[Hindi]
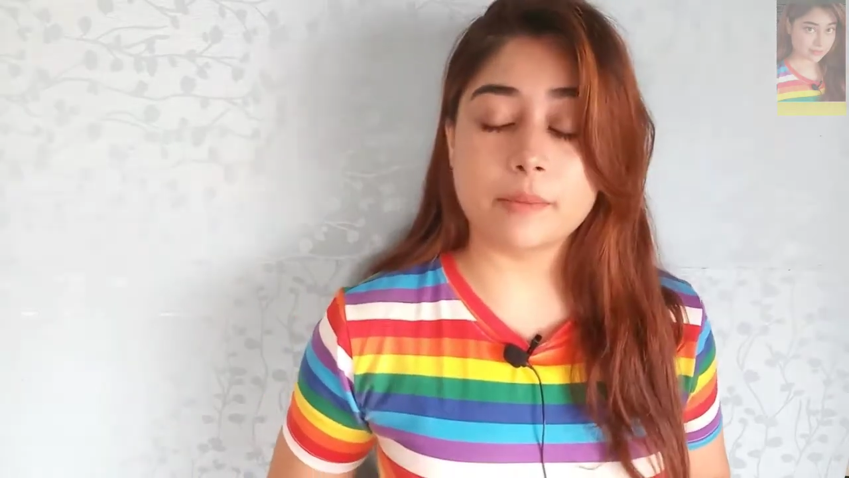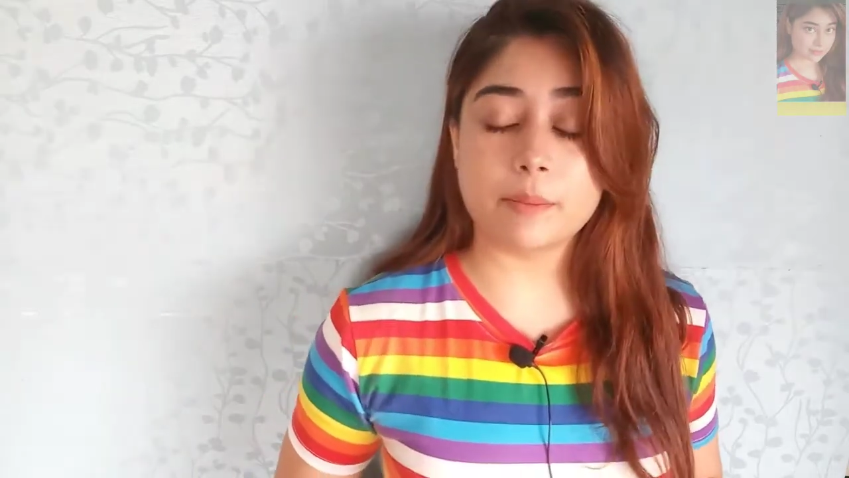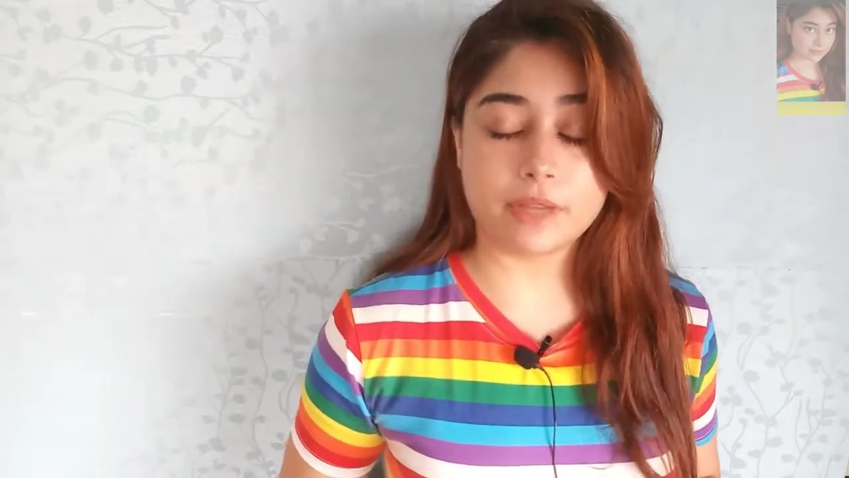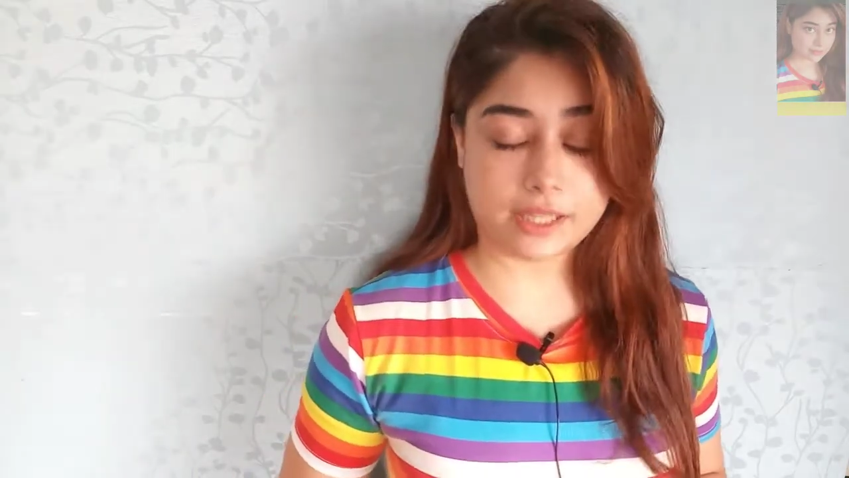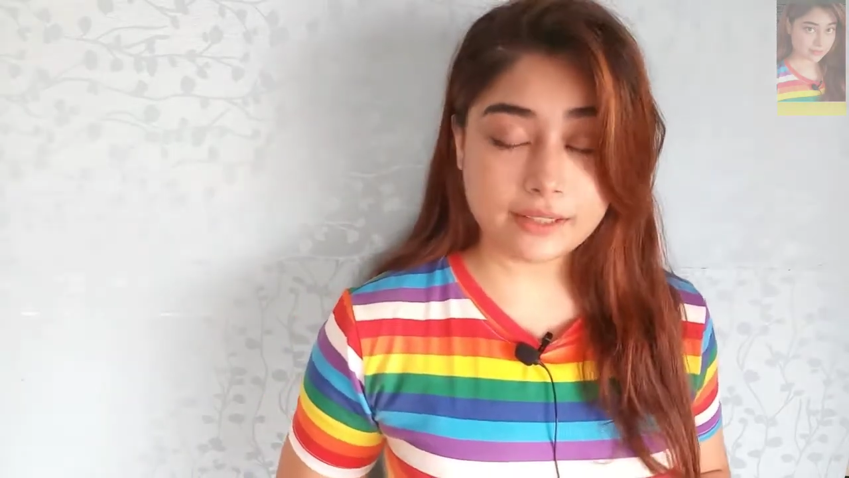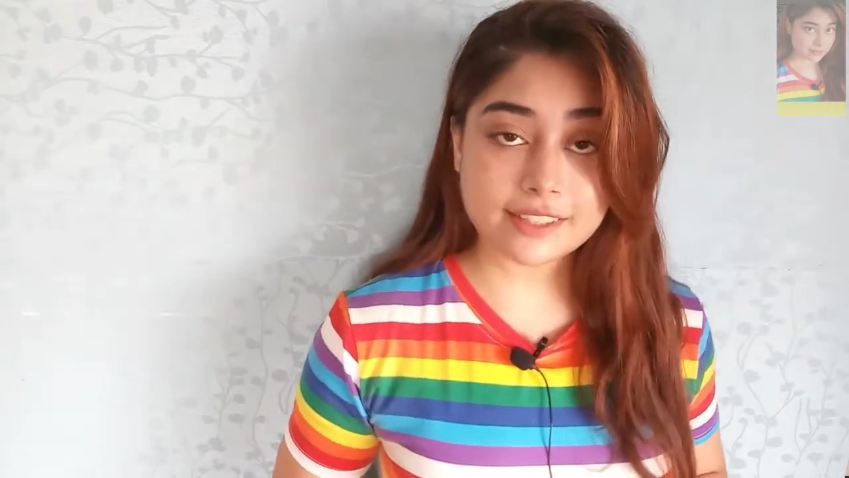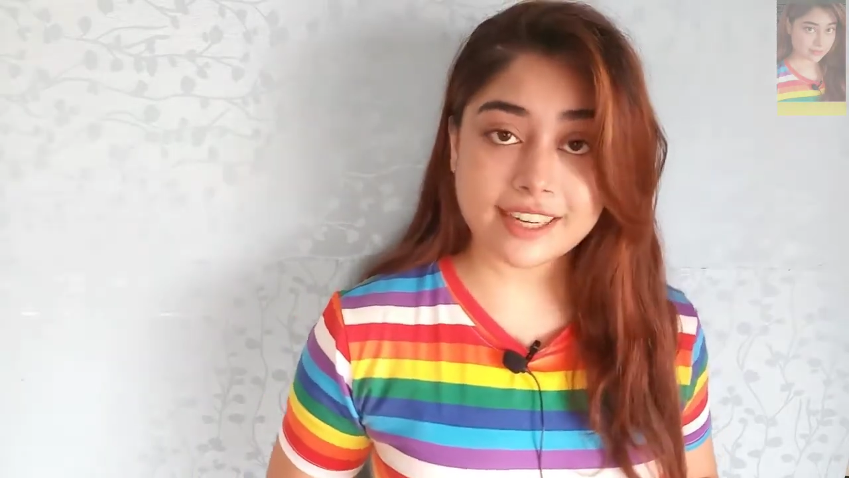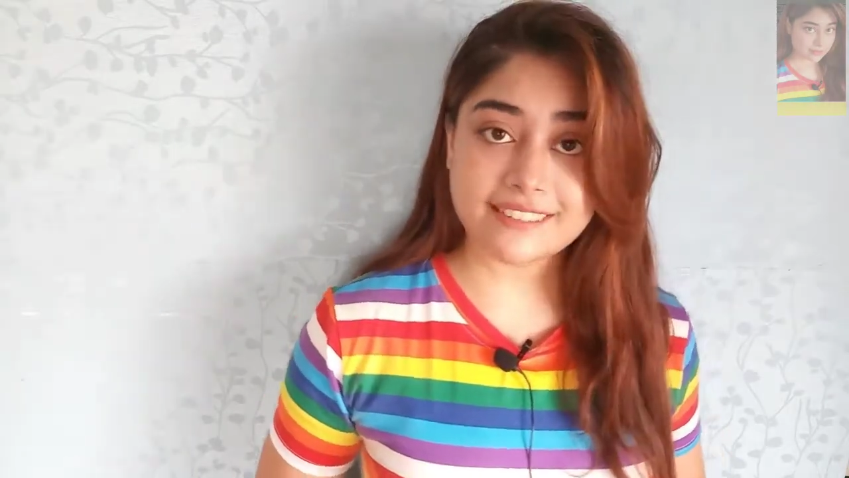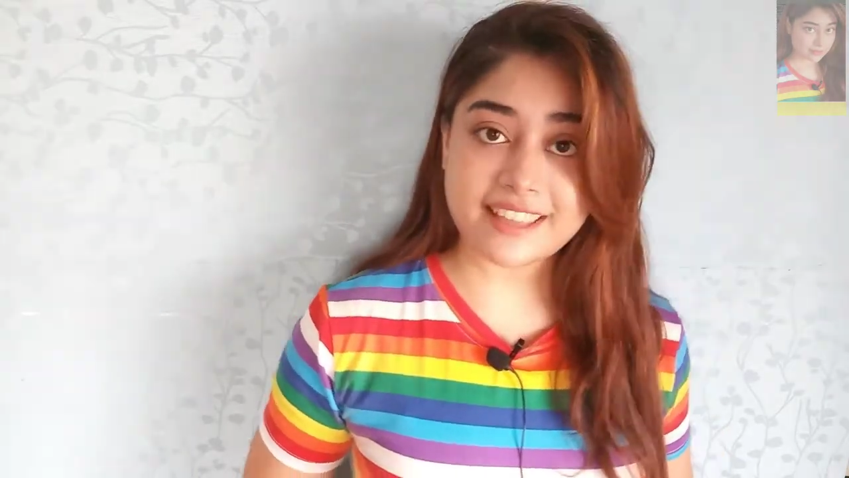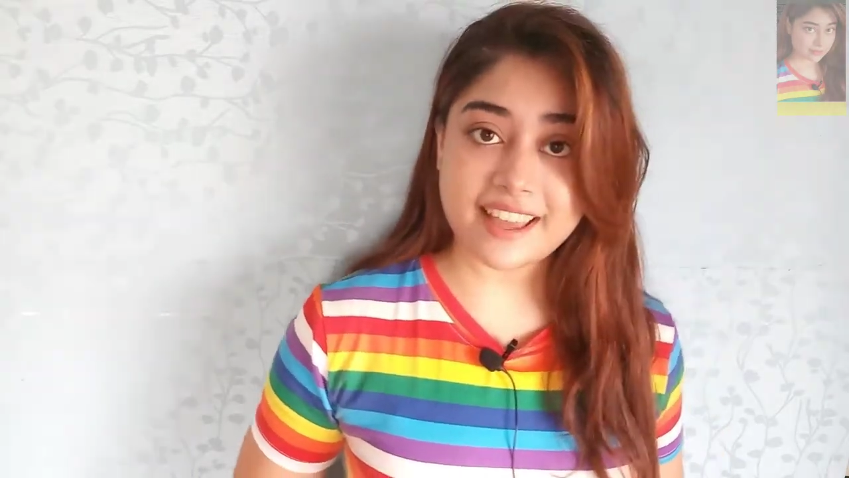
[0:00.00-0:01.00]
में मदद
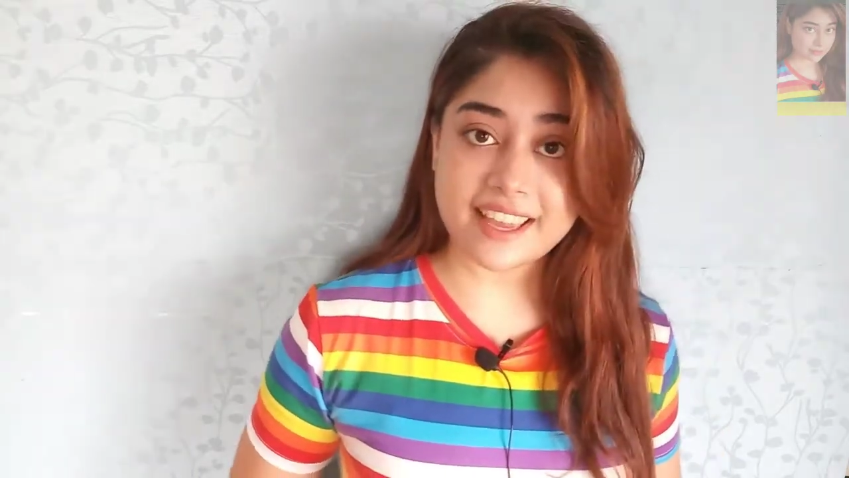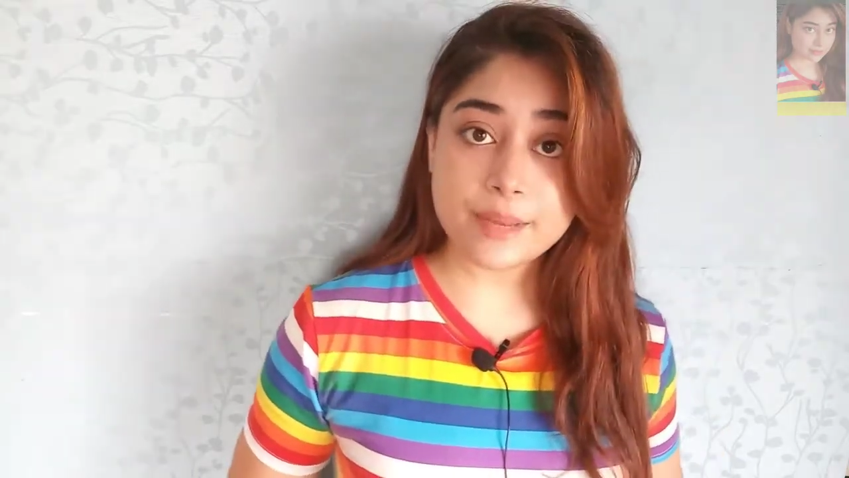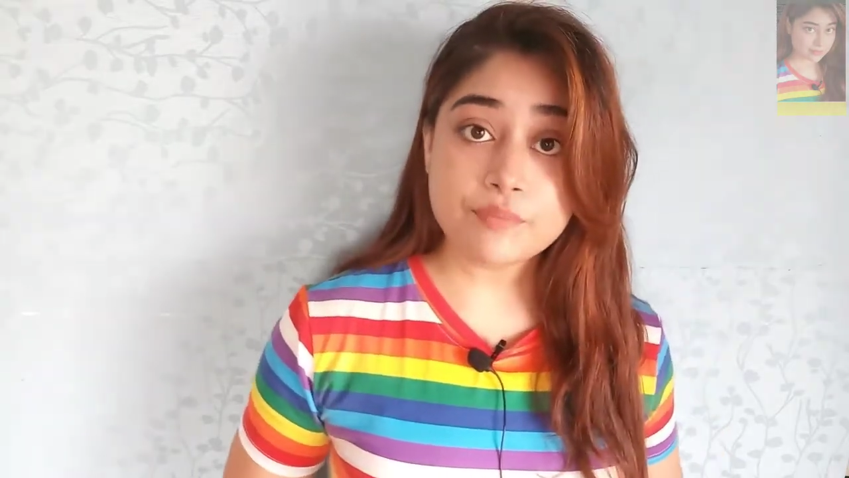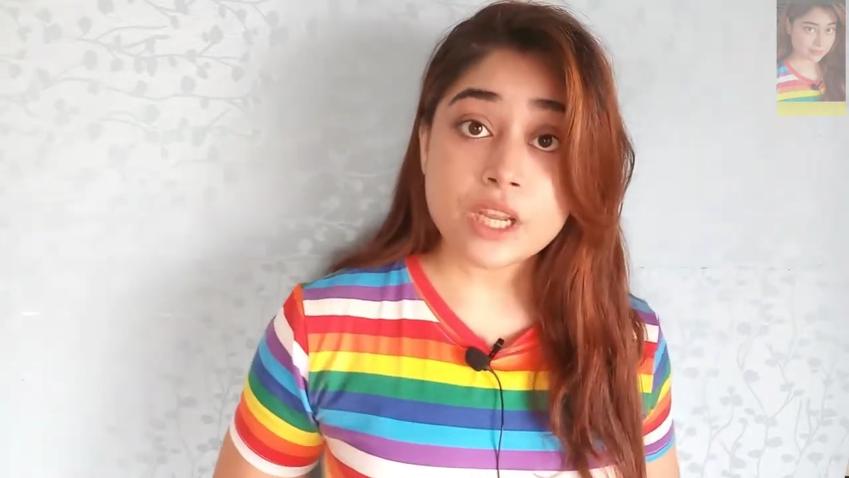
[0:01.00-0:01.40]
करता है